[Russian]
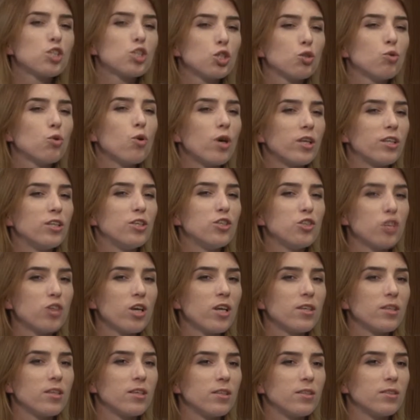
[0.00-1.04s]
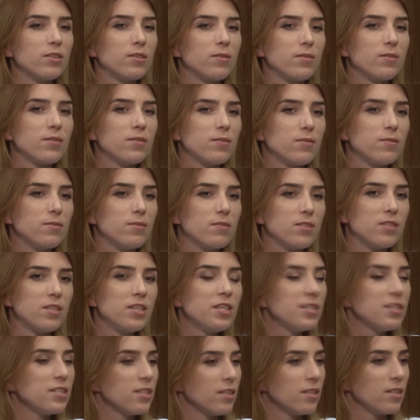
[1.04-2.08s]
что отличало
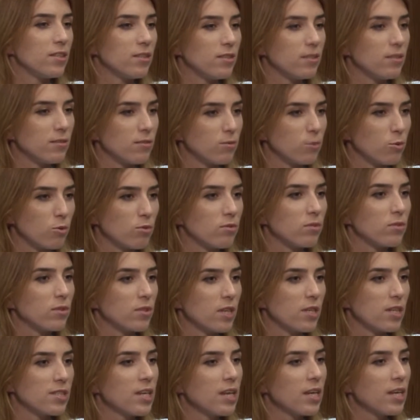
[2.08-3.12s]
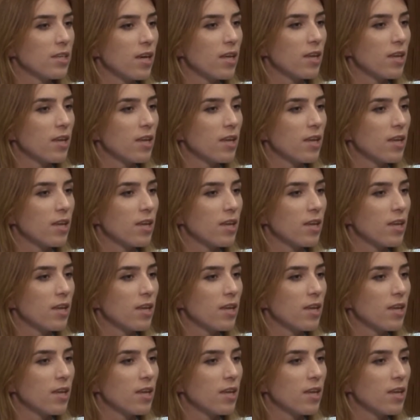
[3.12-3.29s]
зрителей вот, Казани